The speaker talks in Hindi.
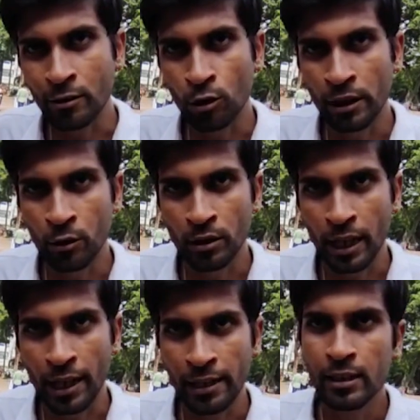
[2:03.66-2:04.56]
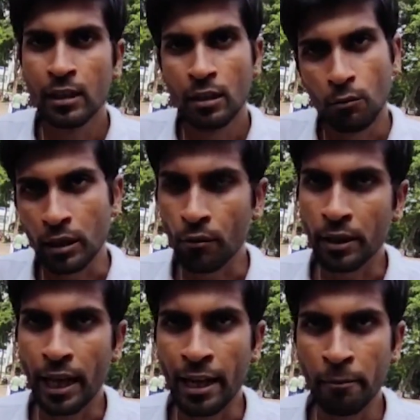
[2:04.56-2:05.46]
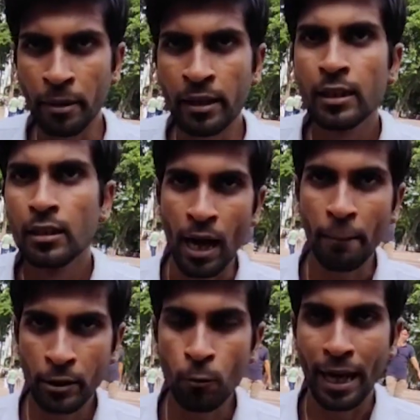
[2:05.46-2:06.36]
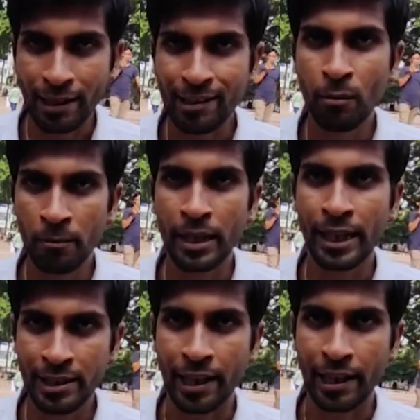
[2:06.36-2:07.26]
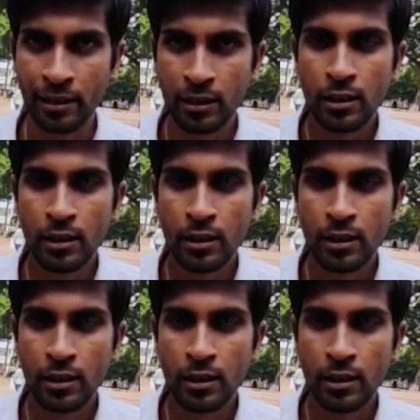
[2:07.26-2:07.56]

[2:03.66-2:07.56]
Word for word: से आंदोलन होता है विश्वविद्यालय में वहाँ पर जो मैक्सिमम एज है